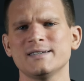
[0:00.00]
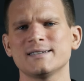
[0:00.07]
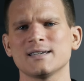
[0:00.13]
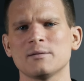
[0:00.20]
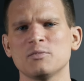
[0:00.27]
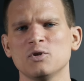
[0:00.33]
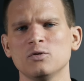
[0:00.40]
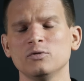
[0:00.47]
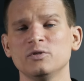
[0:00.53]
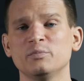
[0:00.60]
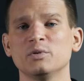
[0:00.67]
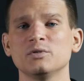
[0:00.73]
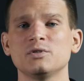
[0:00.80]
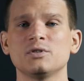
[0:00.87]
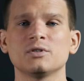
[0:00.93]
samochód
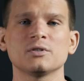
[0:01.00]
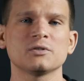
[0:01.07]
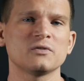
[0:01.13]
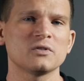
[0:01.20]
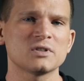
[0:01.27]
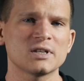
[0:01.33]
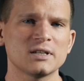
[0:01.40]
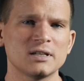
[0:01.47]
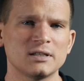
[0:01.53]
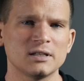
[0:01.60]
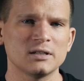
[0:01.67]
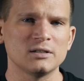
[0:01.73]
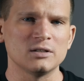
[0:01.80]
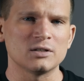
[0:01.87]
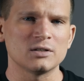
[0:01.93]
bądź rozwiązanie
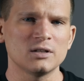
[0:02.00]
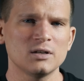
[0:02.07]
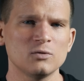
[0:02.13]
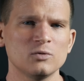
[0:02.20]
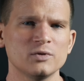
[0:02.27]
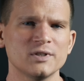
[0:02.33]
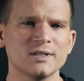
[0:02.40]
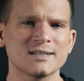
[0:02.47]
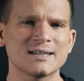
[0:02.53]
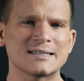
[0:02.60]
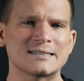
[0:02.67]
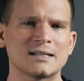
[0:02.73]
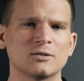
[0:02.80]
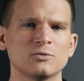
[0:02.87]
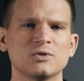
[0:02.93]
techniczne uzyska
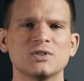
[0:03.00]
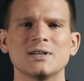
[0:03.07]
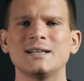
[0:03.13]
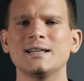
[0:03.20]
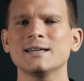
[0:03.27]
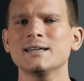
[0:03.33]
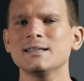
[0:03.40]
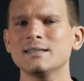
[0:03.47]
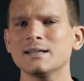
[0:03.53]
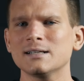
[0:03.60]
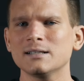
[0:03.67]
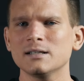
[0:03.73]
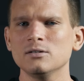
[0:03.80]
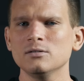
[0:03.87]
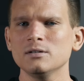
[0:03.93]
status
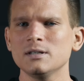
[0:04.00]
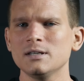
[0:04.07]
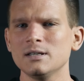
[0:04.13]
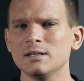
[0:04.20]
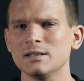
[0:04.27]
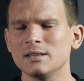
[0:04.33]
legendarnego i